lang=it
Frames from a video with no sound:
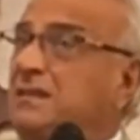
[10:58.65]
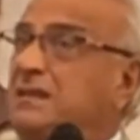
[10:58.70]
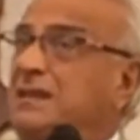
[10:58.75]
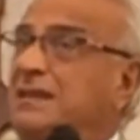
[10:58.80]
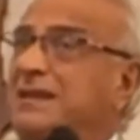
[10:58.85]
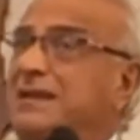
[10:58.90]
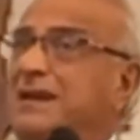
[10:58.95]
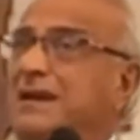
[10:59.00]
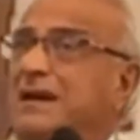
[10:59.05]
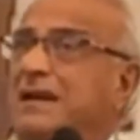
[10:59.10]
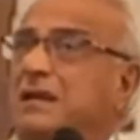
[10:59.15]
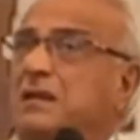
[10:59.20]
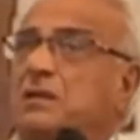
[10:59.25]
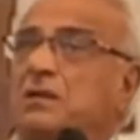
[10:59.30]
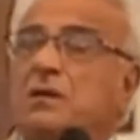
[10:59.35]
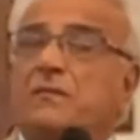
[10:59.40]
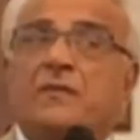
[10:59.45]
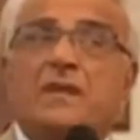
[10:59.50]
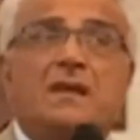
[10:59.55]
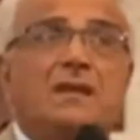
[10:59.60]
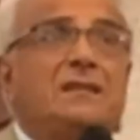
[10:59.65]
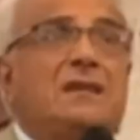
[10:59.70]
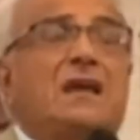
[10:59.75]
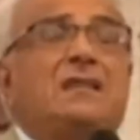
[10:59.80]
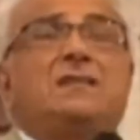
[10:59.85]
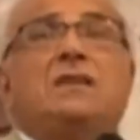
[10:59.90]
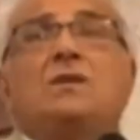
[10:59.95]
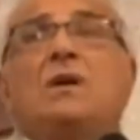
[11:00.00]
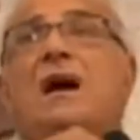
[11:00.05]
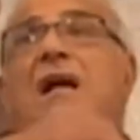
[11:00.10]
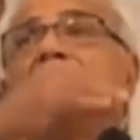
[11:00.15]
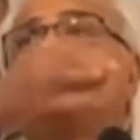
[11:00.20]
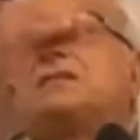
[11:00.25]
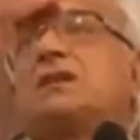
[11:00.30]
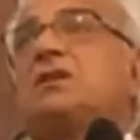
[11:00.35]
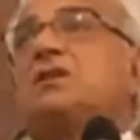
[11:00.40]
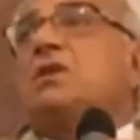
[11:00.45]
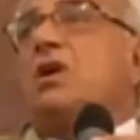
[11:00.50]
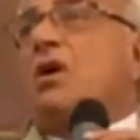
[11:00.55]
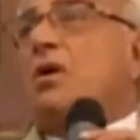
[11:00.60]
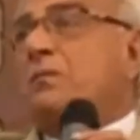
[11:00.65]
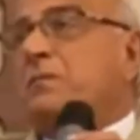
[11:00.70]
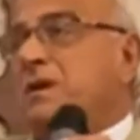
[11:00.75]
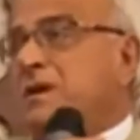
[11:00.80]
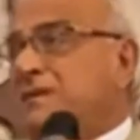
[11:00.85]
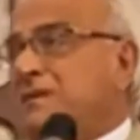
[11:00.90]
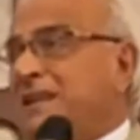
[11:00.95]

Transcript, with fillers: Riccardo, né di altri nomi della